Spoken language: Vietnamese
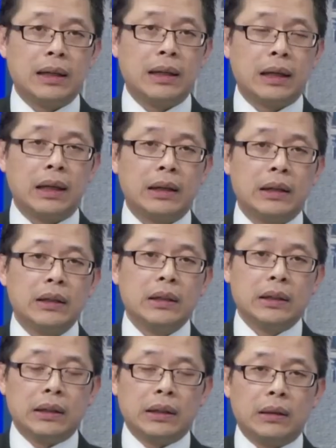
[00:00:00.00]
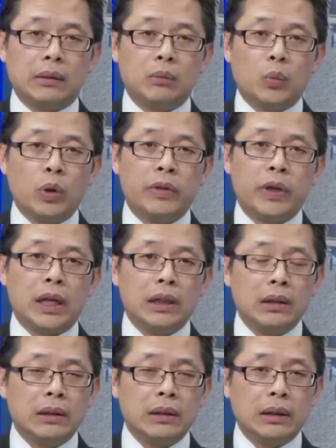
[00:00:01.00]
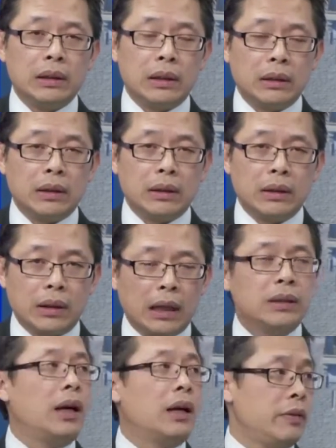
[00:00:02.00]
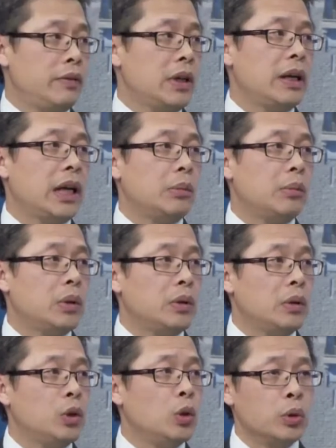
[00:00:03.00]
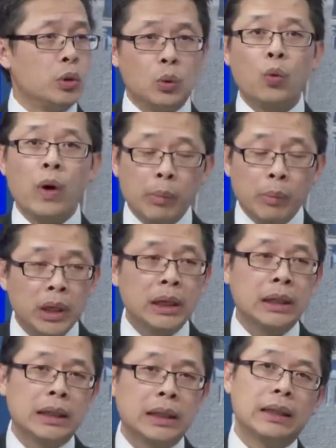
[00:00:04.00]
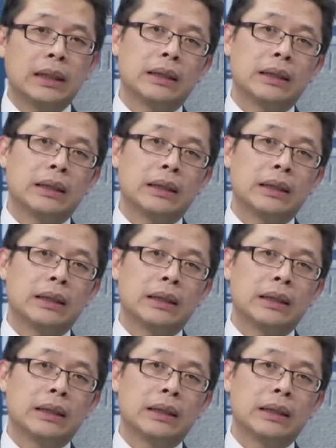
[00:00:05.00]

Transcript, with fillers: thành ra rằng là à, quý vị nên ờ, cẩn thận cái vấn đề mà dùng rượu quá mức yeah.